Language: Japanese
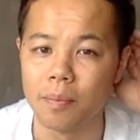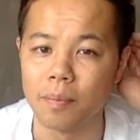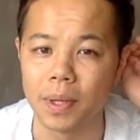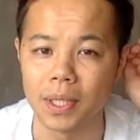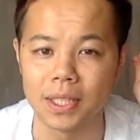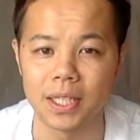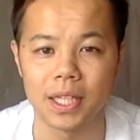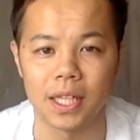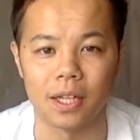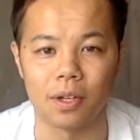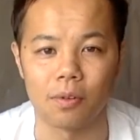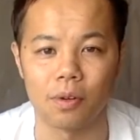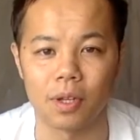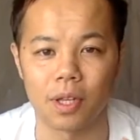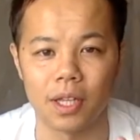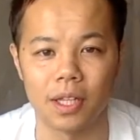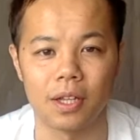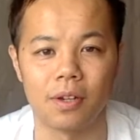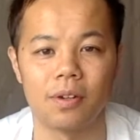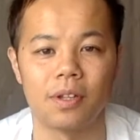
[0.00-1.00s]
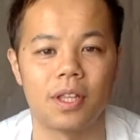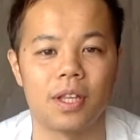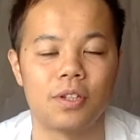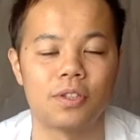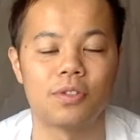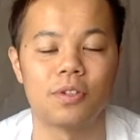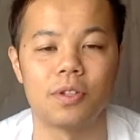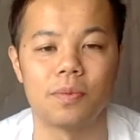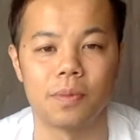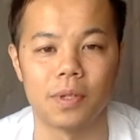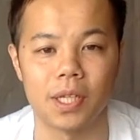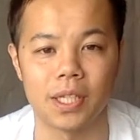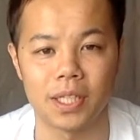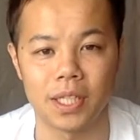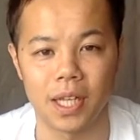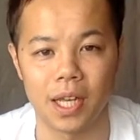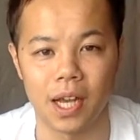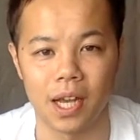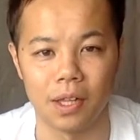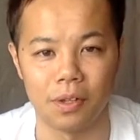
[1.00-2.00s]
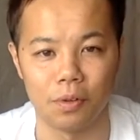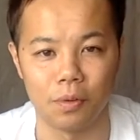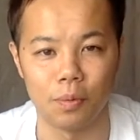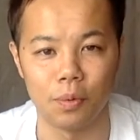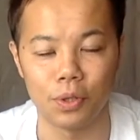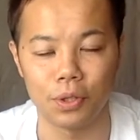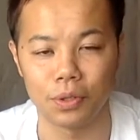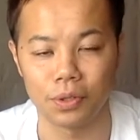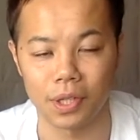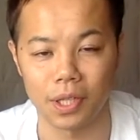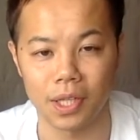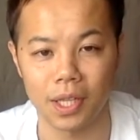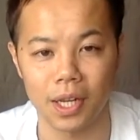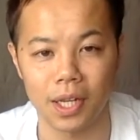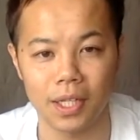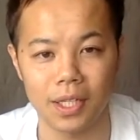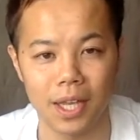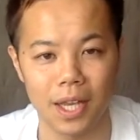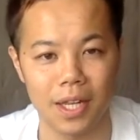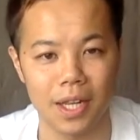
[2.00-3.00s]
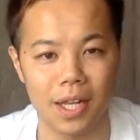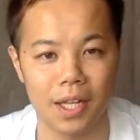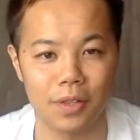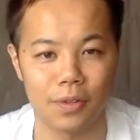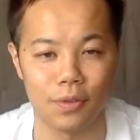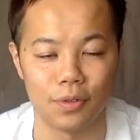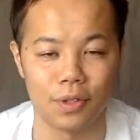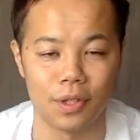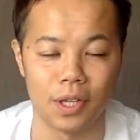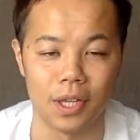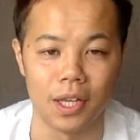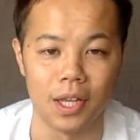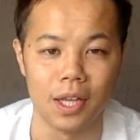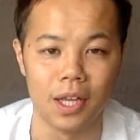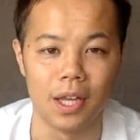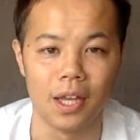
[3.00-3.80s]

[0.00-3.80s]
まあ、ぜひこれ聞いてくれてる人にもねシェアあの覚えておいていただきたいなというふうに、